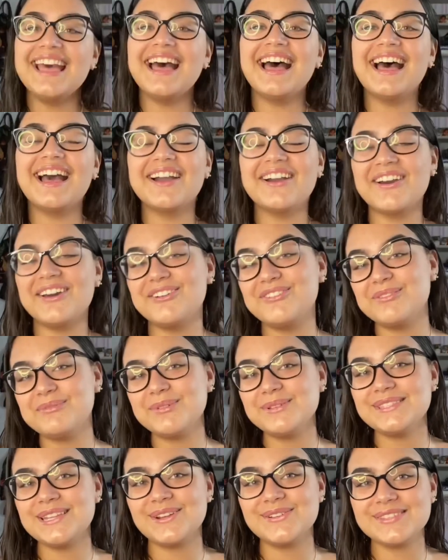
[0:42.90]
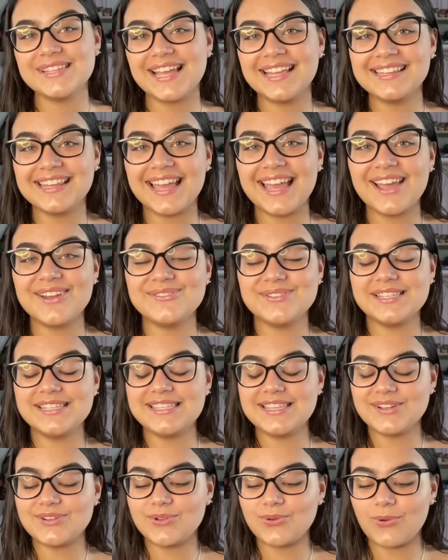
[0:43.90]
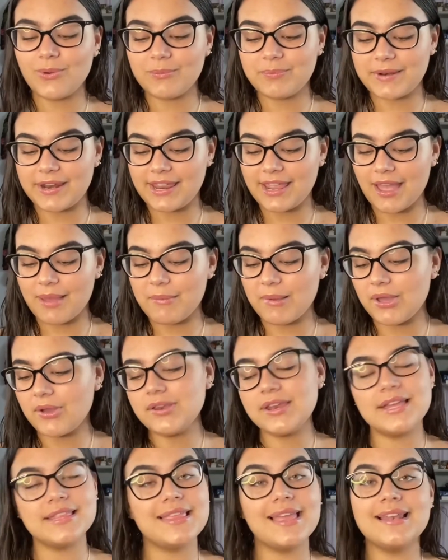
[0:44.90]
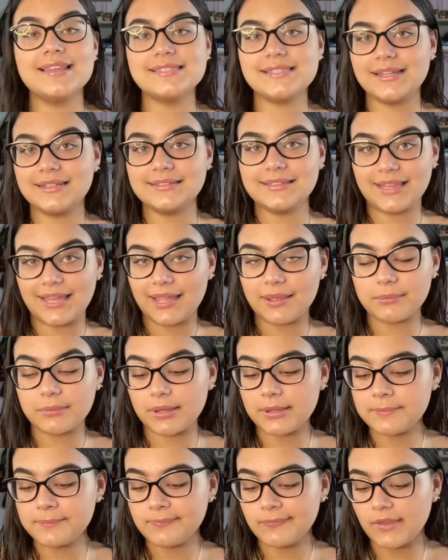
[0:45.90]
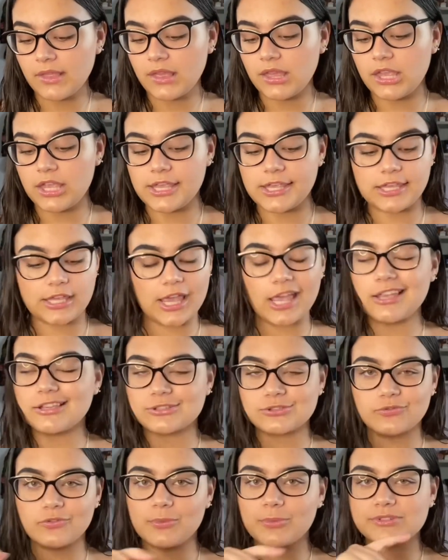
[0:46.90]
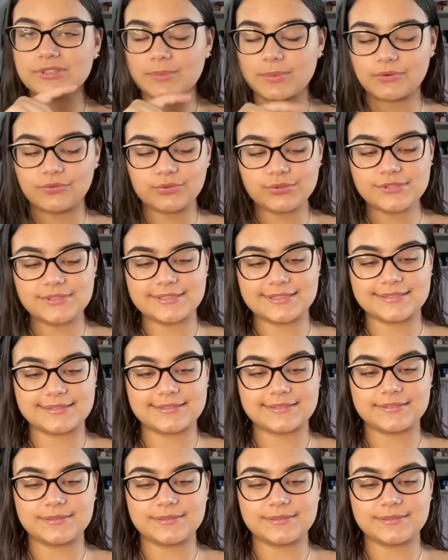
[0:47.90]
Agora eu vou mostrar os cadernos. Esse ano eu comprei a maioria deles sem tema. E é isso, vou mostrar pra vocês.